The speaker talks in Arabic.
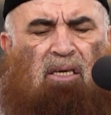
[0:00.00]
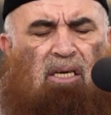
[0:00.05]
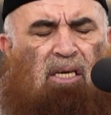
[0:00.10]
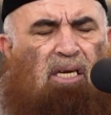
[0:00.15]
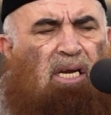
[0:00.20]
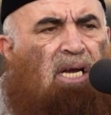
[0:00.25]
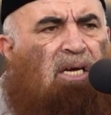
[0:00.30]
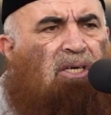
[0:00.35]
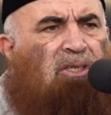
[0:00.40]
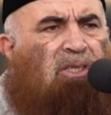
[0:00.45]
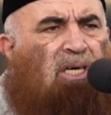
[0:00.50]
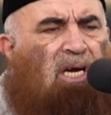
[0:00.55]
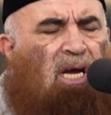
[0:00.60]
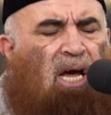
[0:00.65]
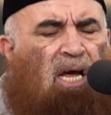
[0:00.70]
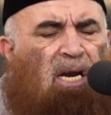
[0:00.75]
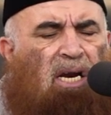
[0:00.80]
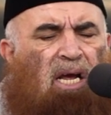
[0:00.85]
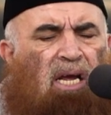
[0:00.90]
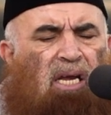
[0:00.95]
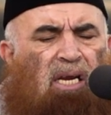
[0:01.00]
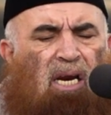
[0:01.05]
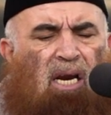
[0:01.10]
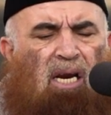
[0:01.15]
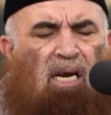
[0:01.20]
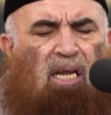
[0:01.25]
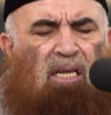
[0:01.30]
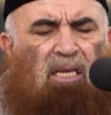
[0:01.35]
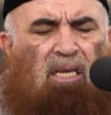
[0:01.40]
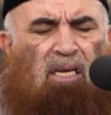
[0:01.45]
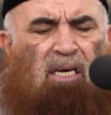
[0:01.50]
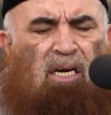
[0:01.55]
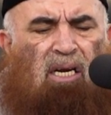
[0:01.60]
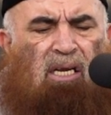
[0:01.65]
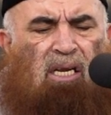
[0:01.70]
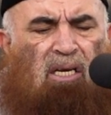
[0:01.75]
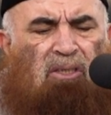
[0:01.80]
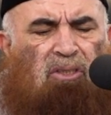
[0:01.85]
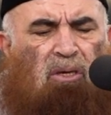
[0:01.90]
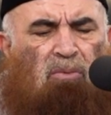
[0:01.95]
هي إشارة إلى الذين
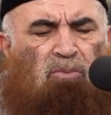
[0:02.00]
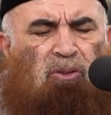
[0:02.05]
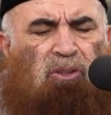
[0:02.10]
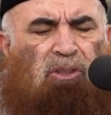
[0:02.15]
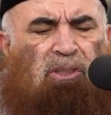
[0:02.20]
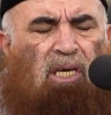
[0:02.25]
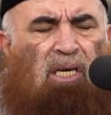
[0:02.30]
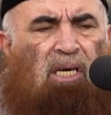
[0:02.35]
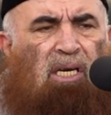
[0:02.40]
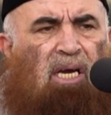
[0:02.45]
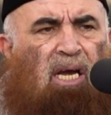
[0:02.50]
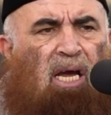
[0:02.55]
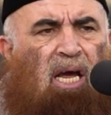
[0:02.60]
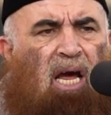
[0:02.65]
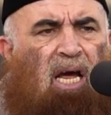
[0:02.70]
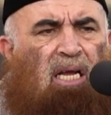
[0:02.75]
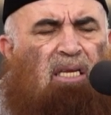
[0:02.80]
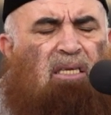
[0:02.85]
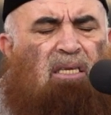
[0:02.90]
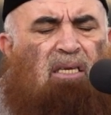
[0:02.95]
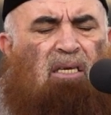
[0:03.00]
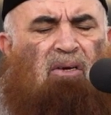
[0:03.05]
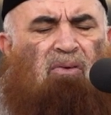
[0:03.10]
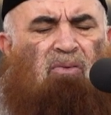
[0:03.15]
كسبوا السيئات